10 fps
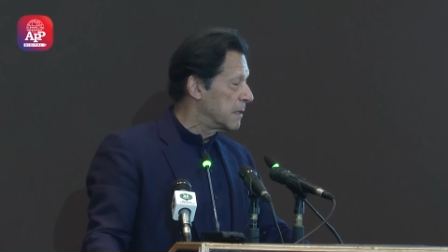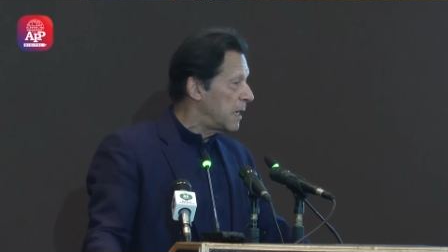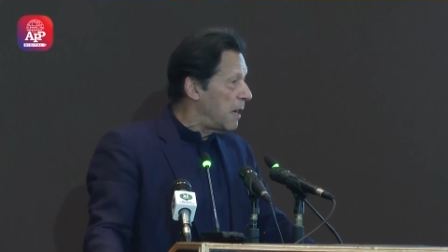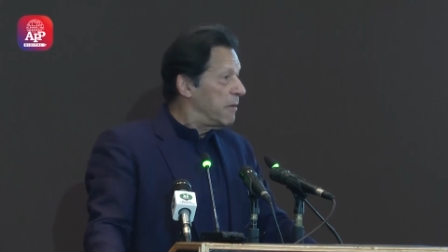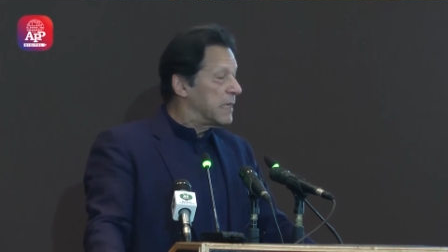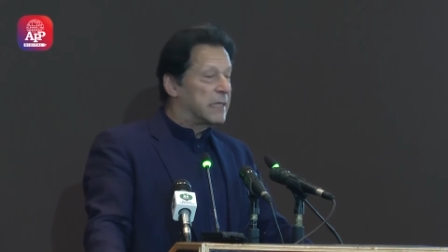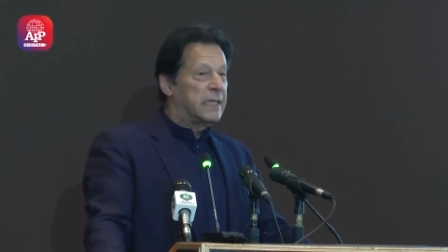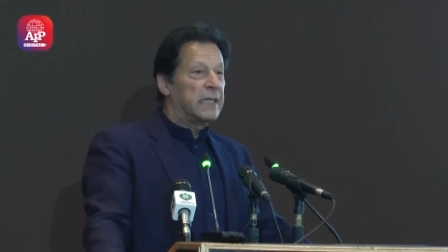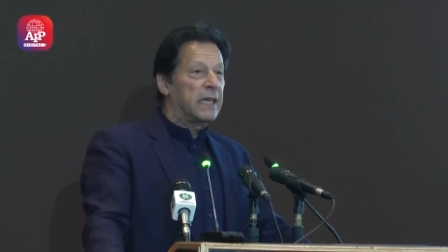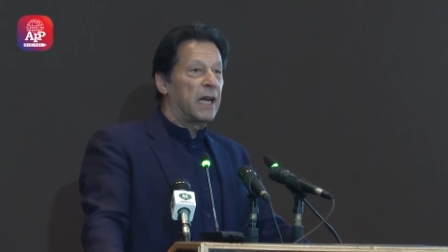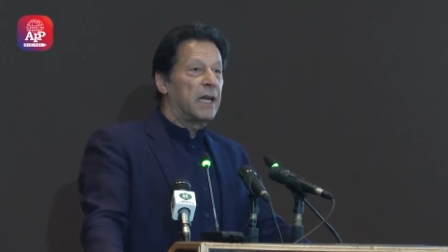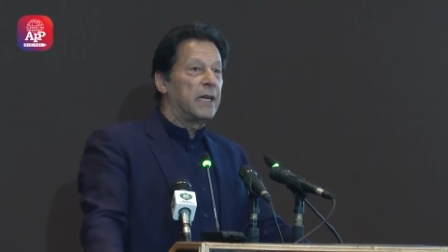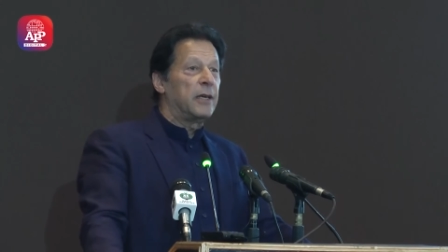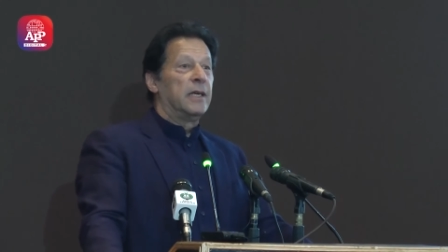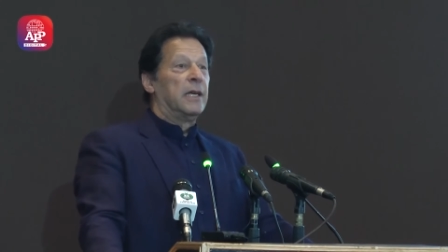क्या वजह थी कि अल्लाह
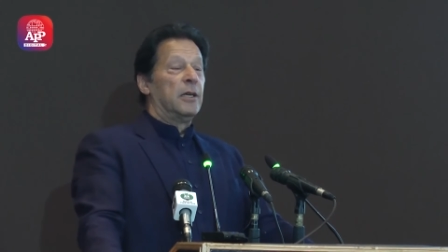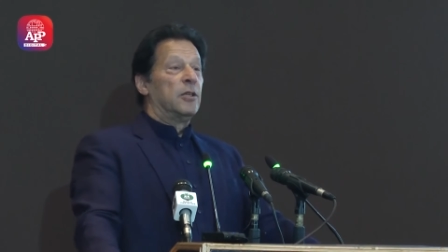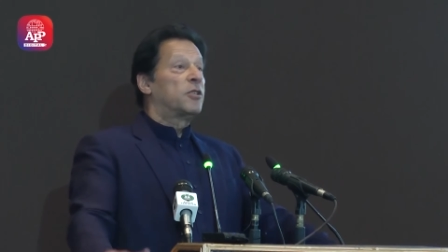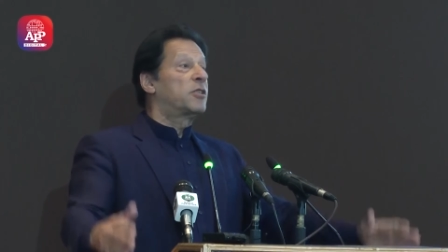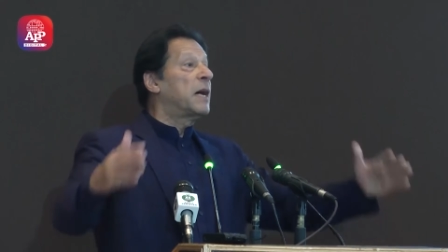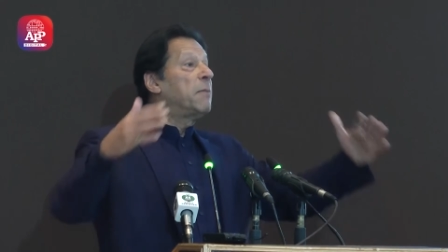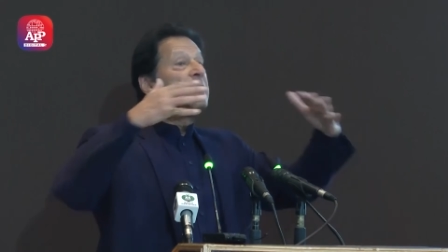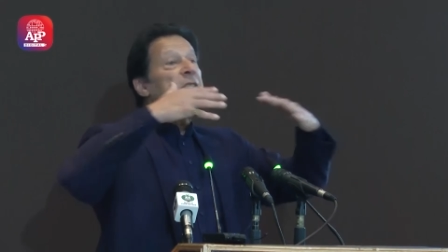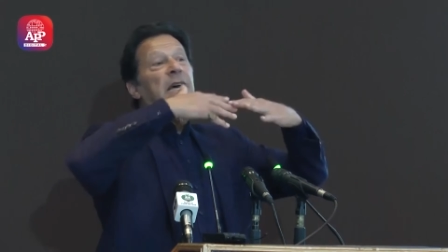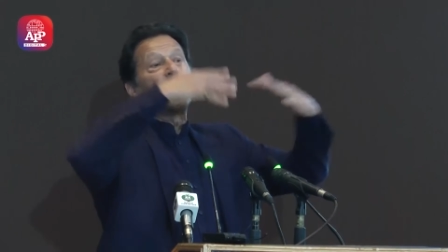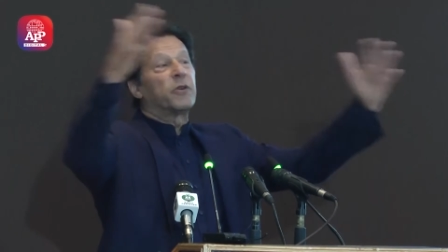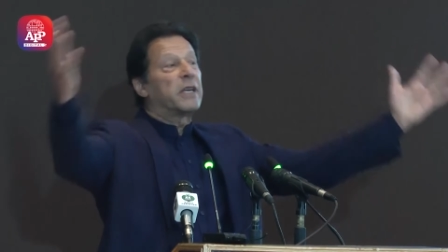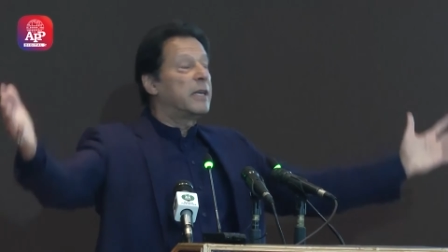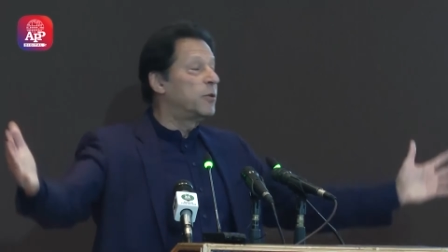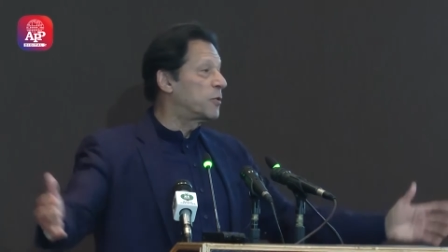ने सब इंसानों
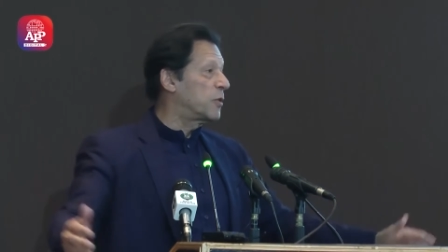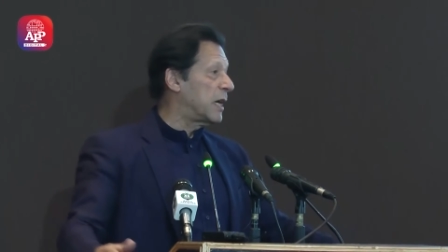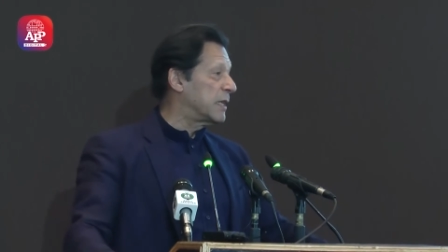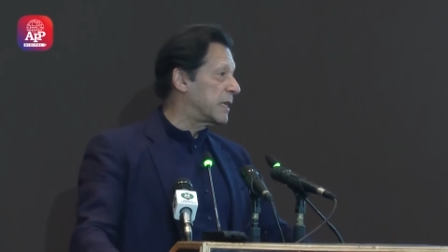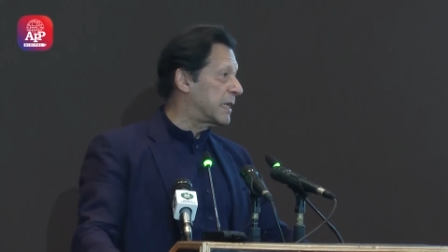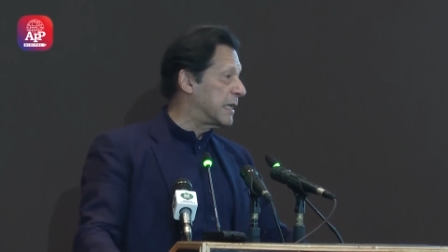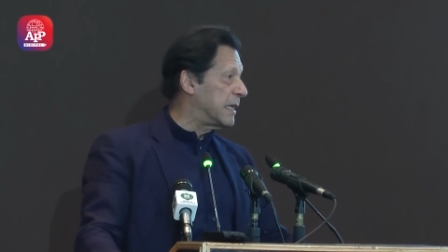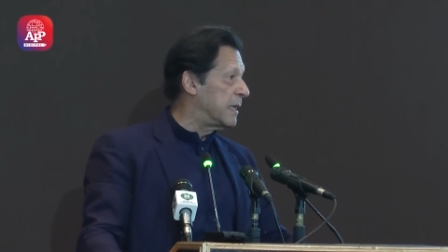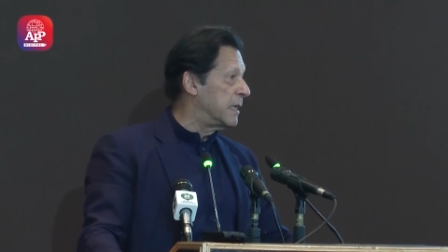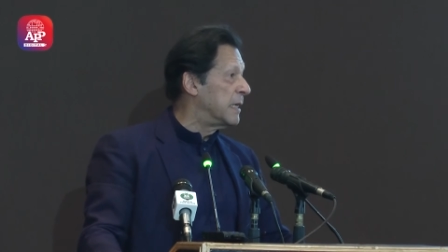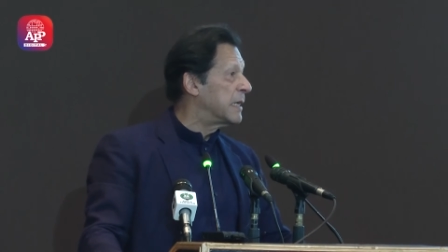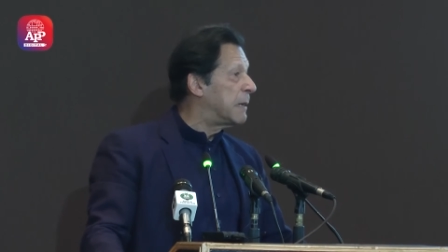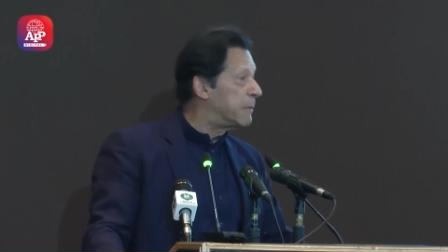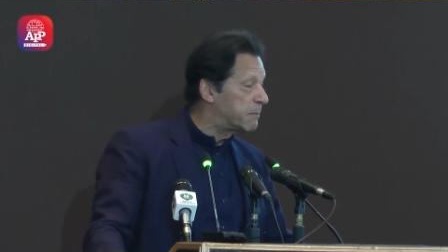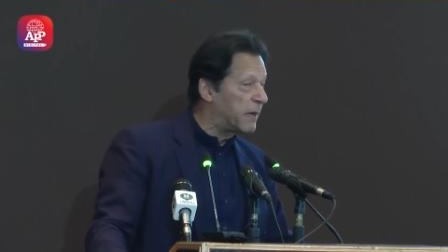के लिए उनको कहा था कि ये
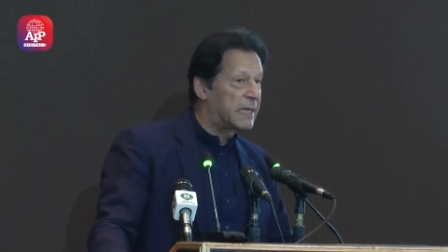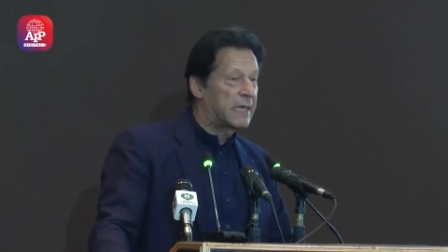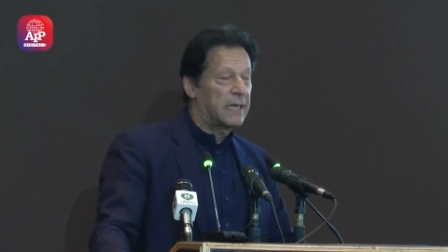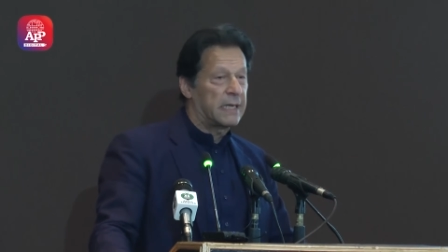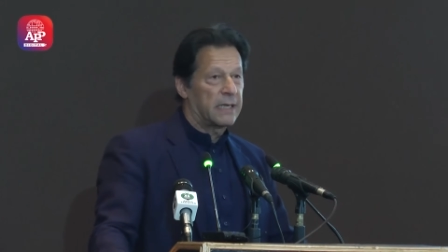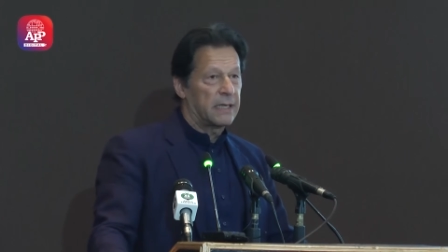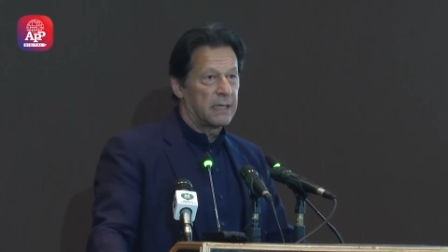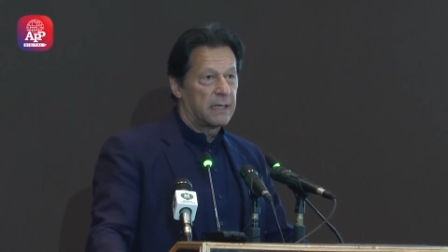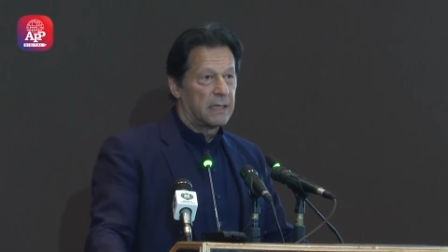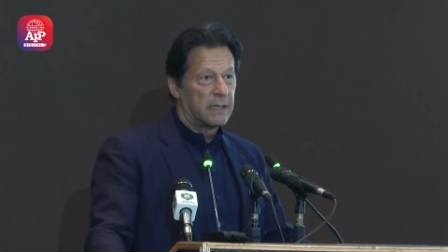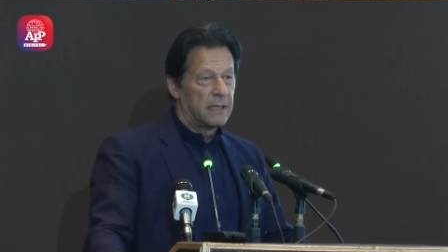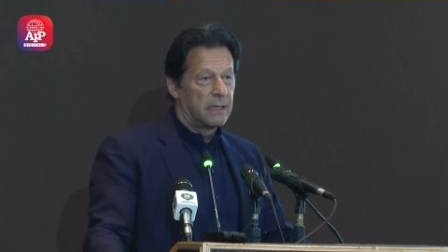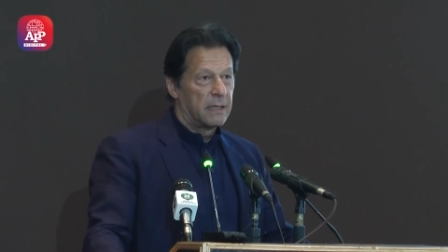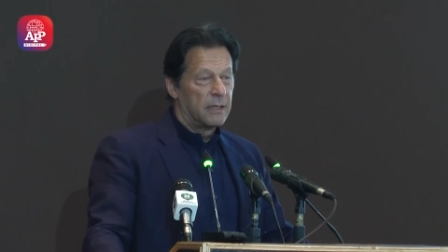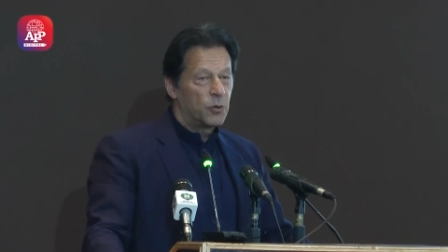रहमत बन के आए हैं
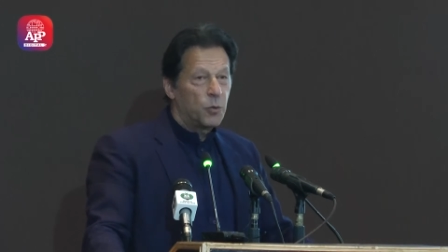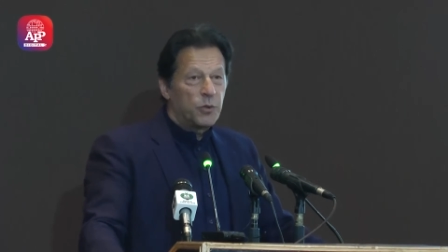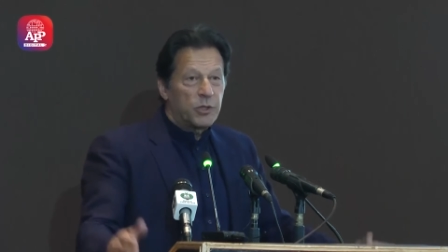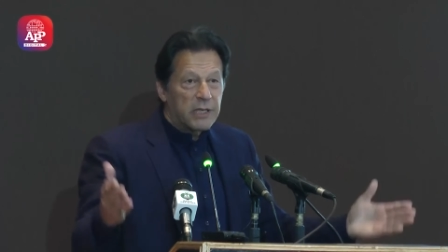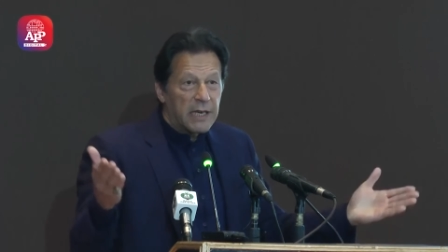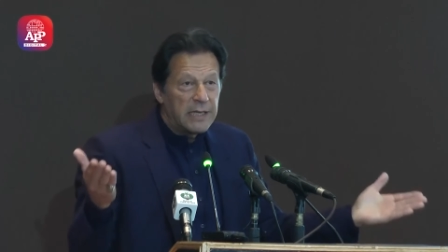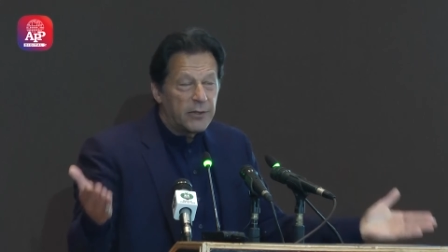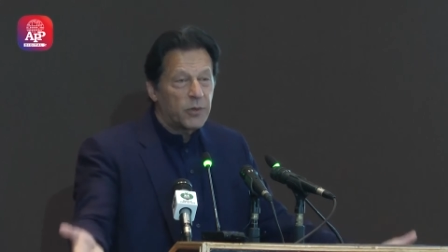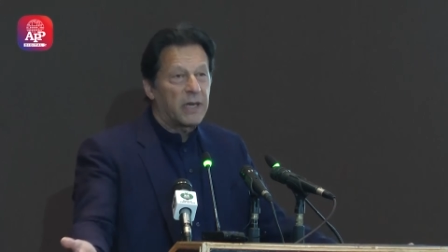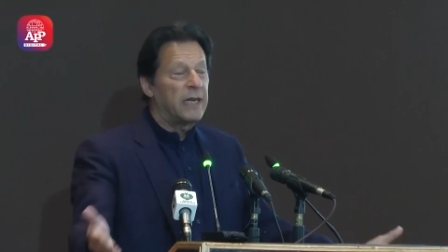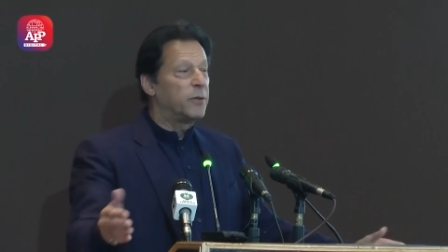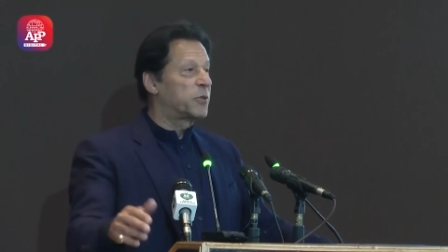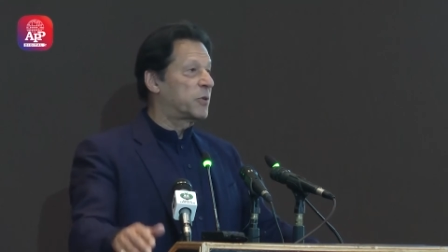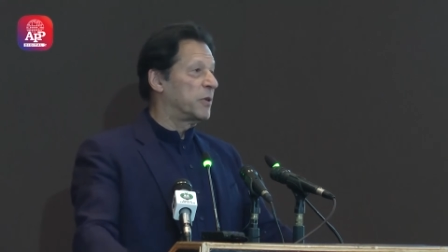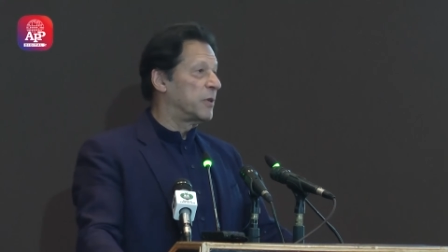तो स्टडी तो करें
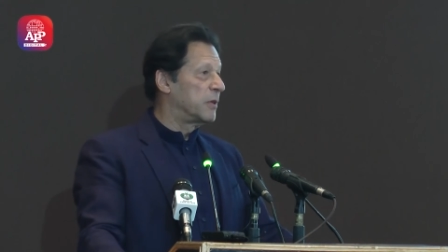उसको